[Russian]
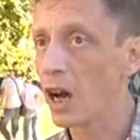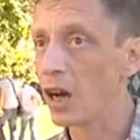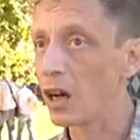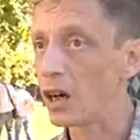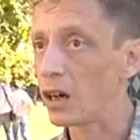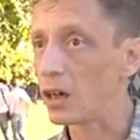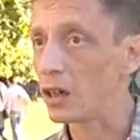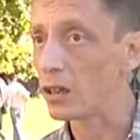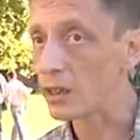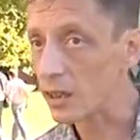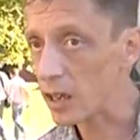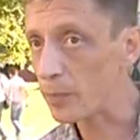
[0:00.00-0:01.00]
А, и
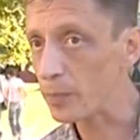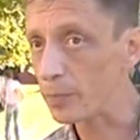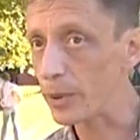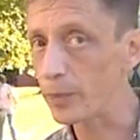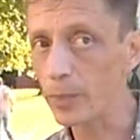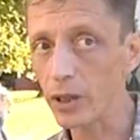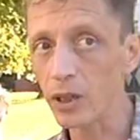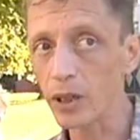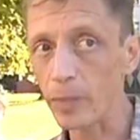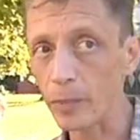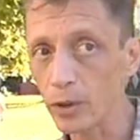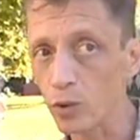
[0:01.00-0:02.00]
тогда предприняли
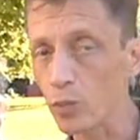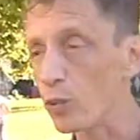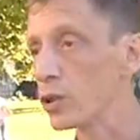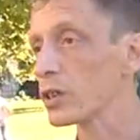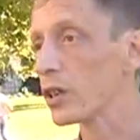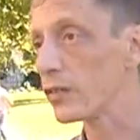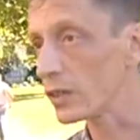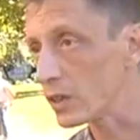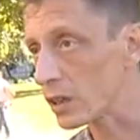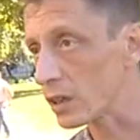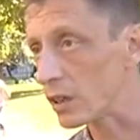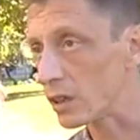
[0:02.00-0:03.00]
попытку поиска в
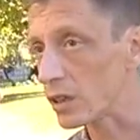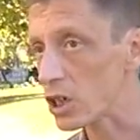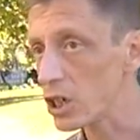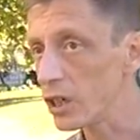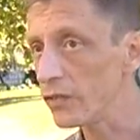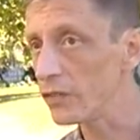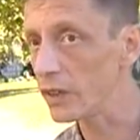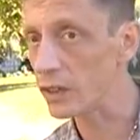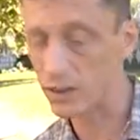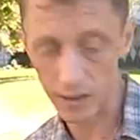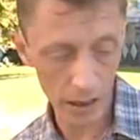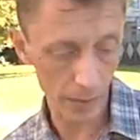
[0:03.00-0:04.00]
интернете. Нашли
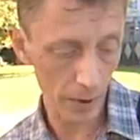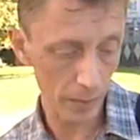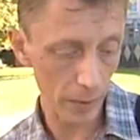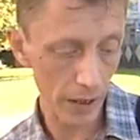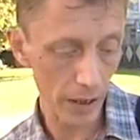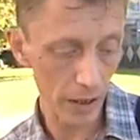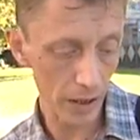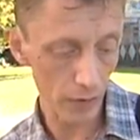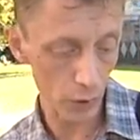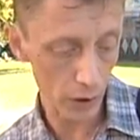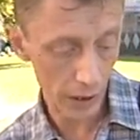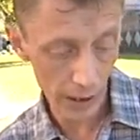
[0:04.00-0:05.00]
винницкое предприятие,
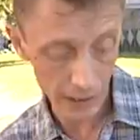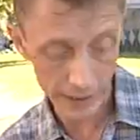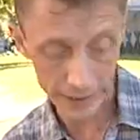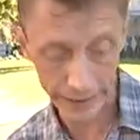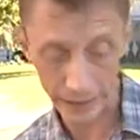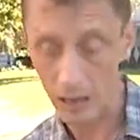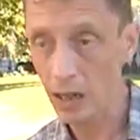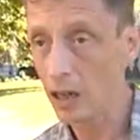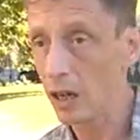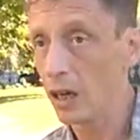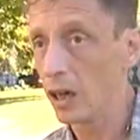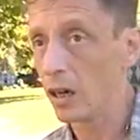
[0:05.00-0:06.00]
вот Грация,
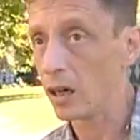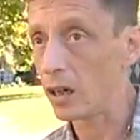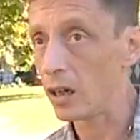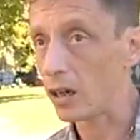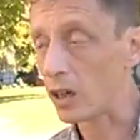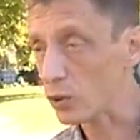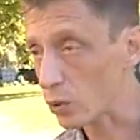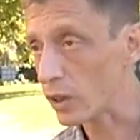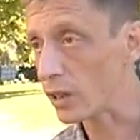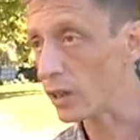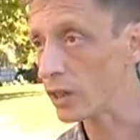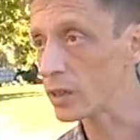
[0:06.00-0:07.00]
а,
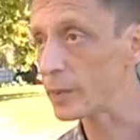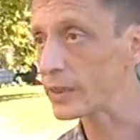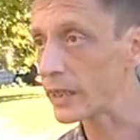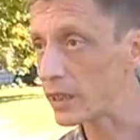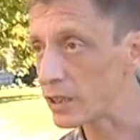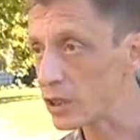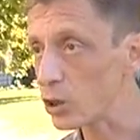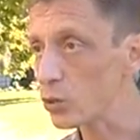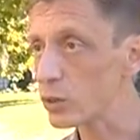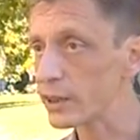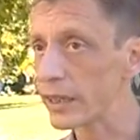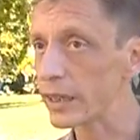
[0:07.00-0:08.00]
которое
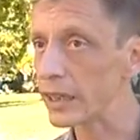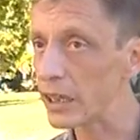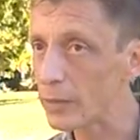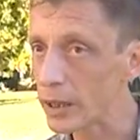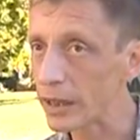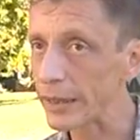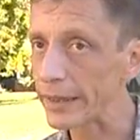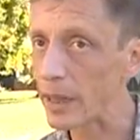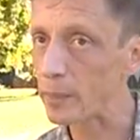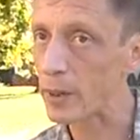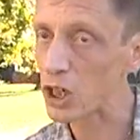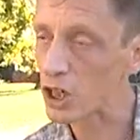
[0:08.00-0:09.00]
специализируется именно на
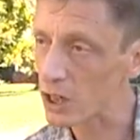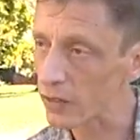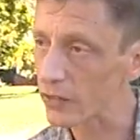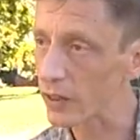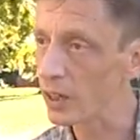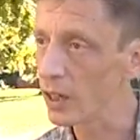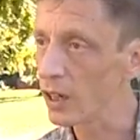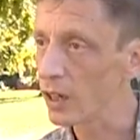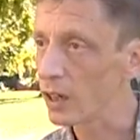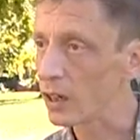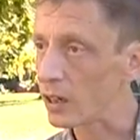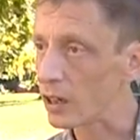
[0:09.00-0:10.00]
пошивы
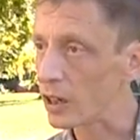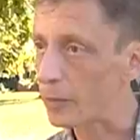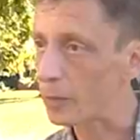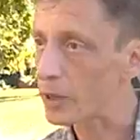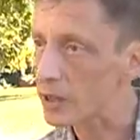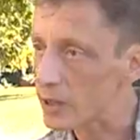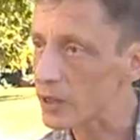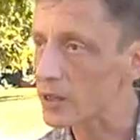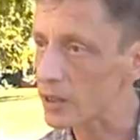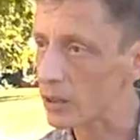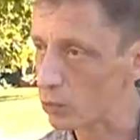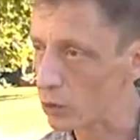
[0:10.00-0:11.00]
а,
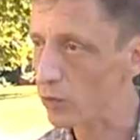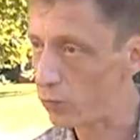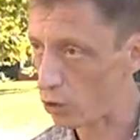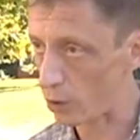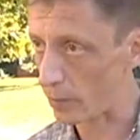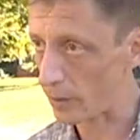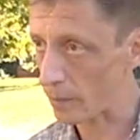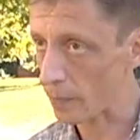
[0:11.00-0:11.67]
медицинской униформы.